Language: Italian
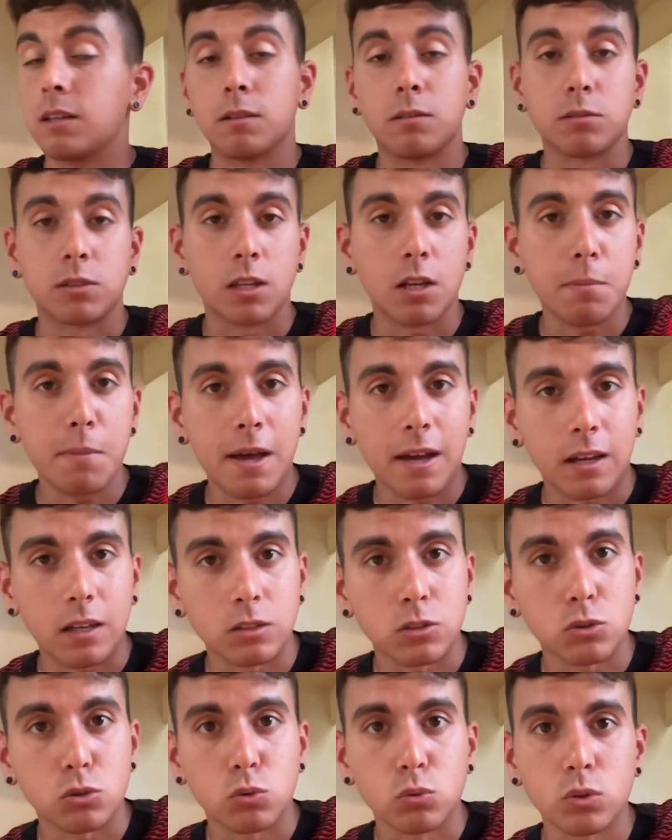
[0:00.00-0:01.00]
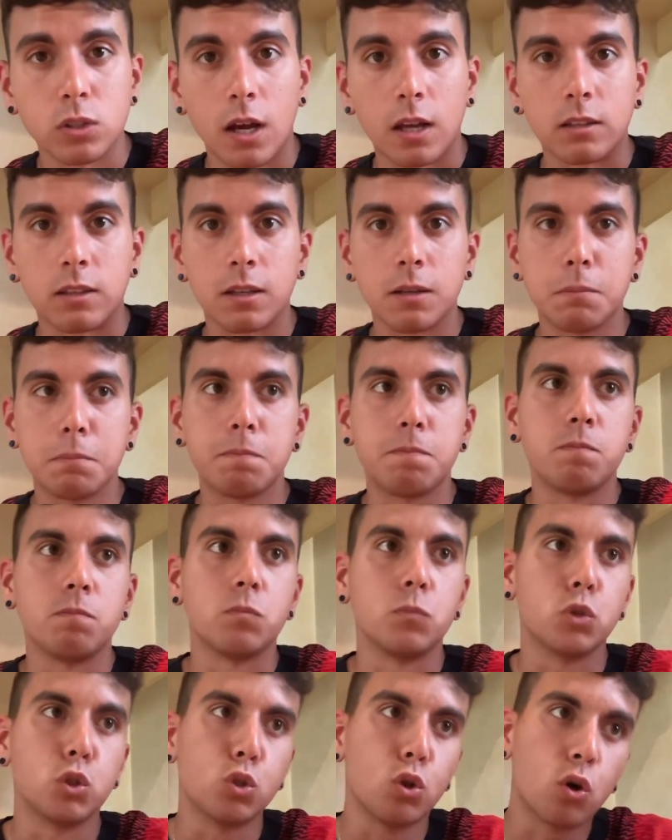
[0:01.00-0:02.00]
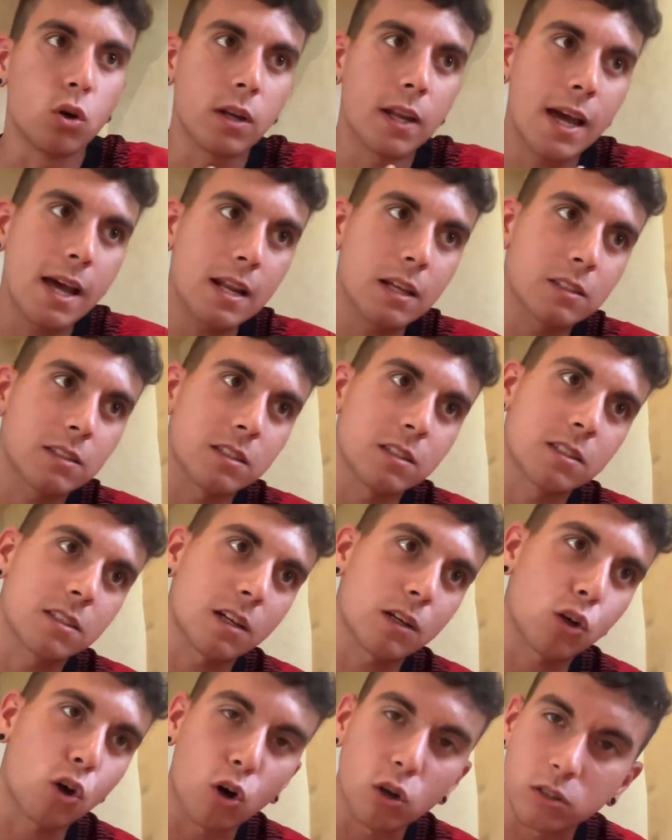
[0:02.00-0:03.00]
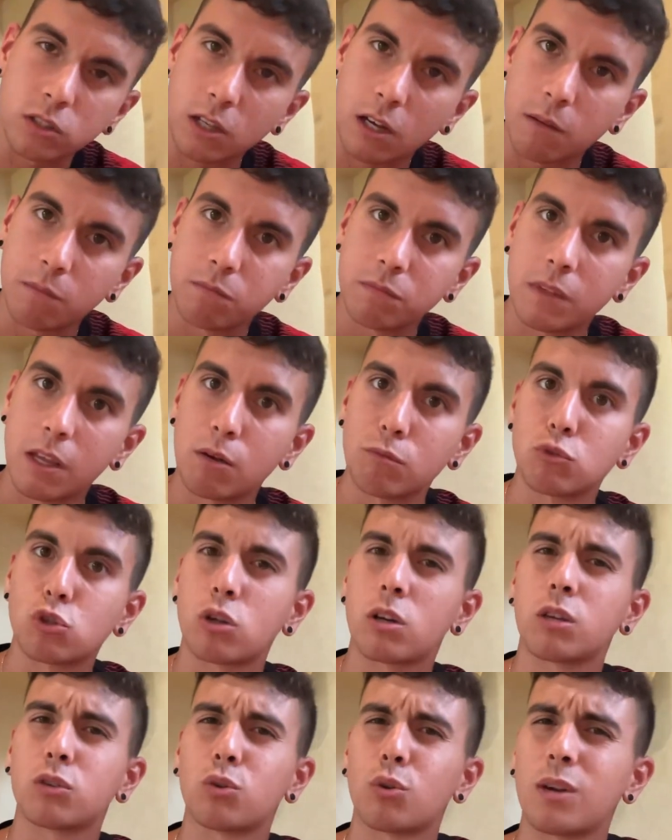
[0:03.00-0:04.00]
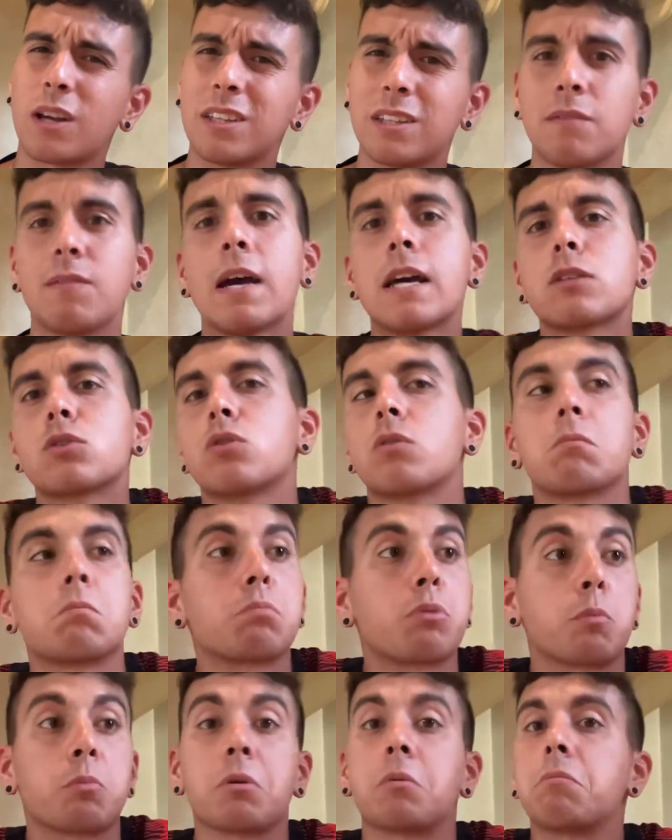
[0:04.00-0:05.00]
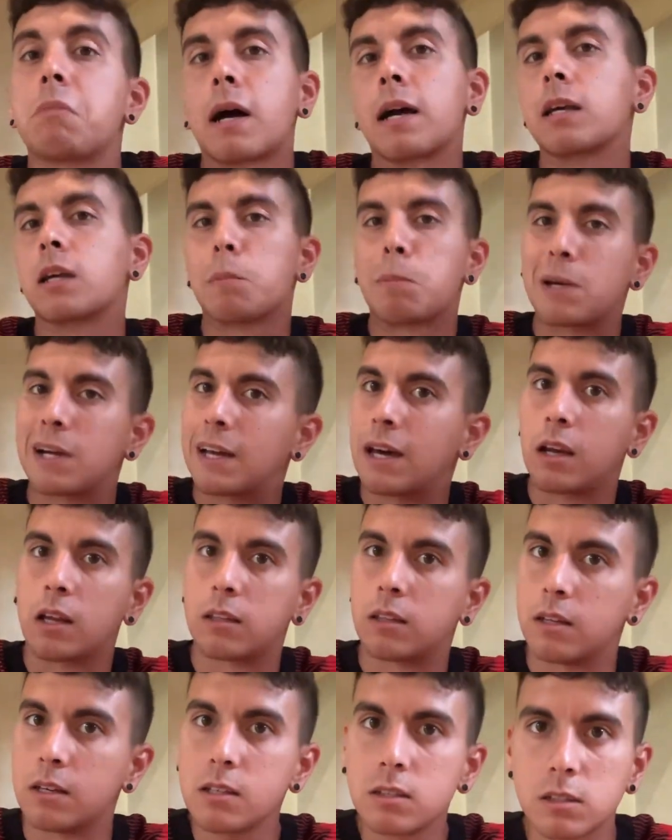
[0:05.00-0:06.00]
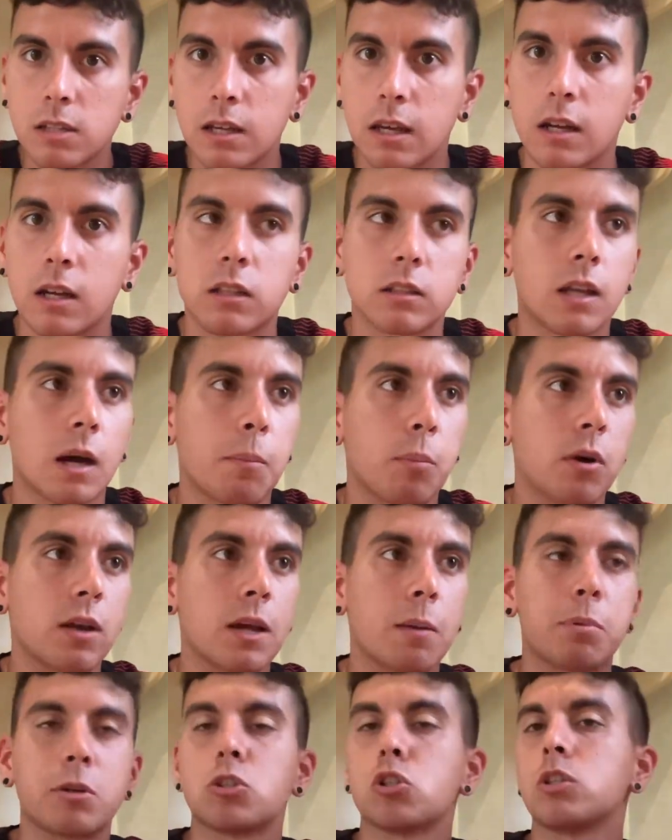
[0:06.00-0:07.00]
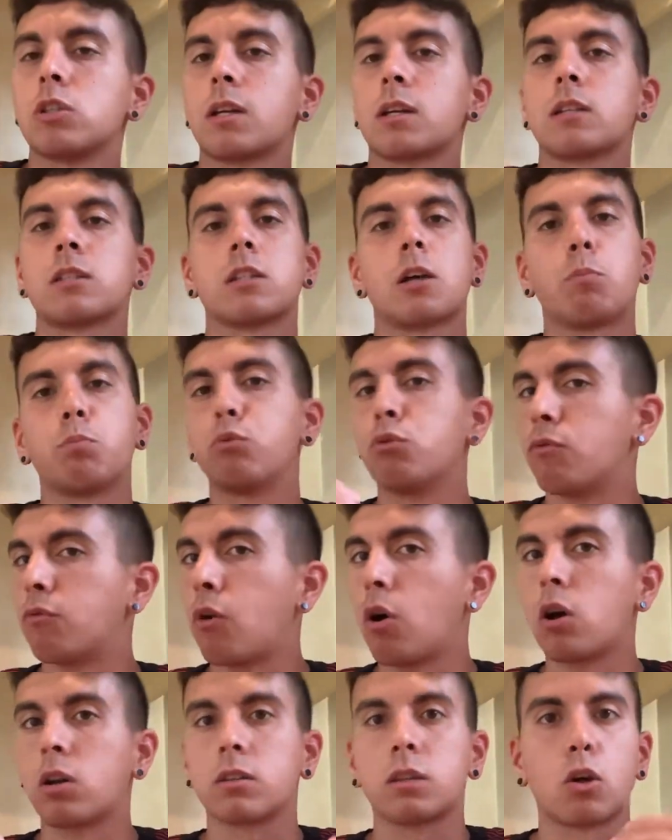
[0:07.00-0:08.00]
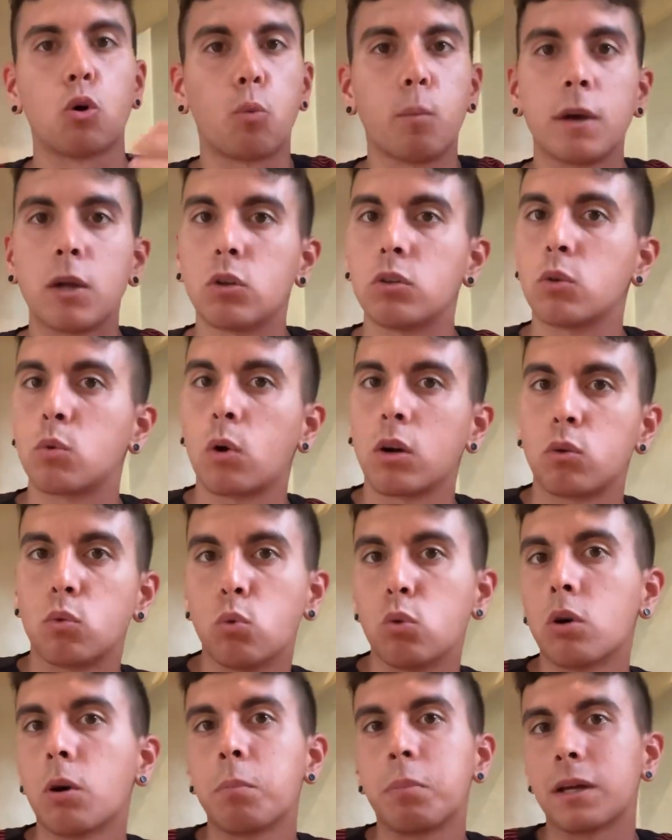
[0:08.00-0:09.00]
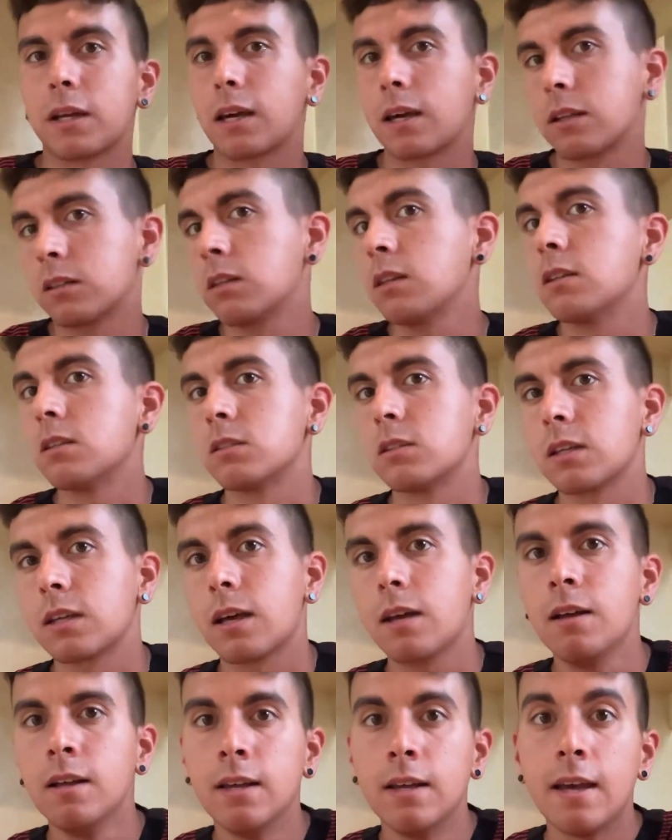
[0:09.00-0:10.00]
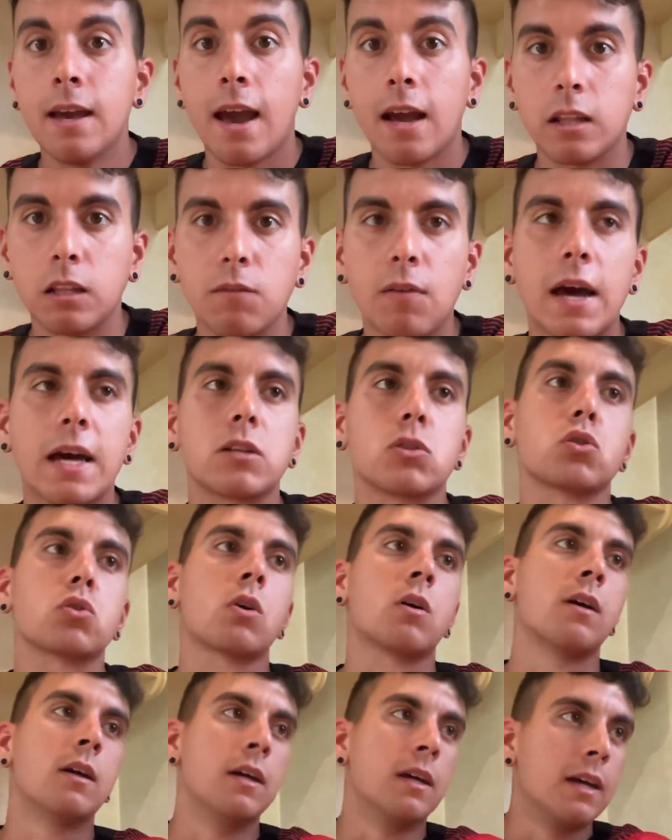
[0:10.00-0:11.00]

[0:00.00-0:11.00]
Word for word: e Salemakers scusate non è la stessa cosa, è un giocatore diverso, proprio anche per caratteristiche in realtà, poi a prescindere che sia più forte o meno di qualcuno, per caratteristiche è diverso.